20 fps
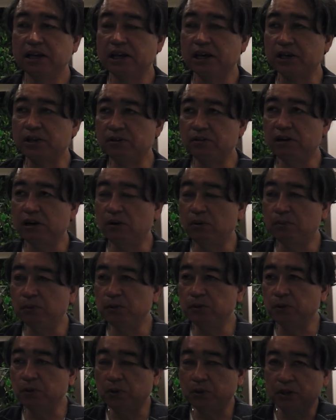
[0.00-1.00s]
今日は
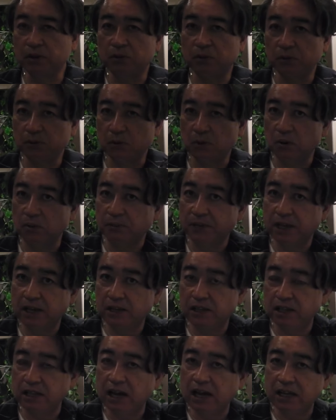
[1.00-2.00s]
思うところにコントロールもで
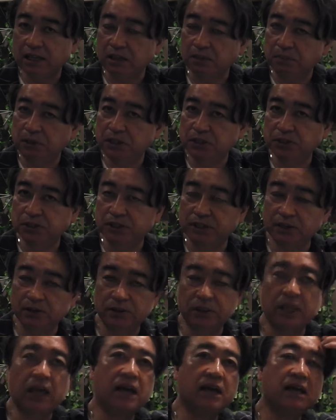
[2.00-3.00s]
きていなかったピンチを背
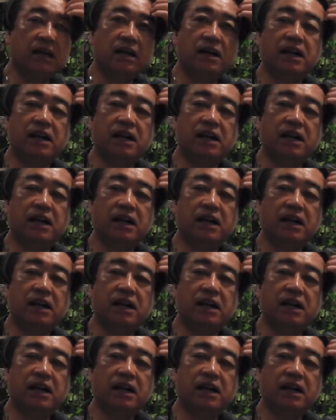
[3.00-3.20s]
負った